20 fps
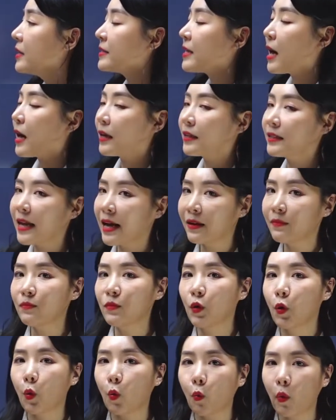자, 그
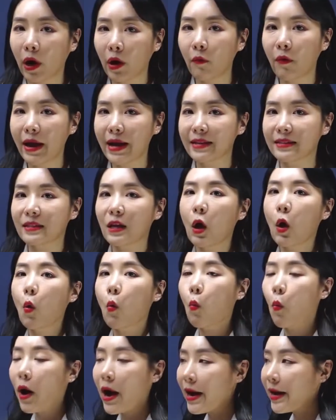다음 whereas,
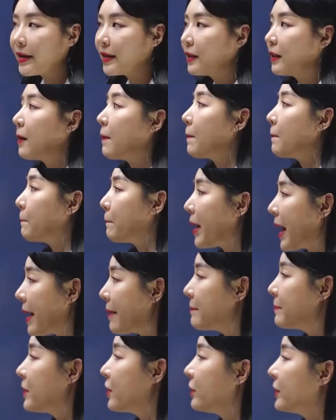while,
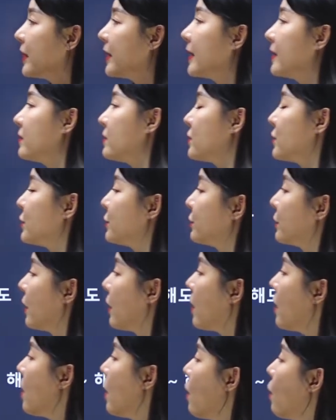반면에 라는 뜻이 있어요.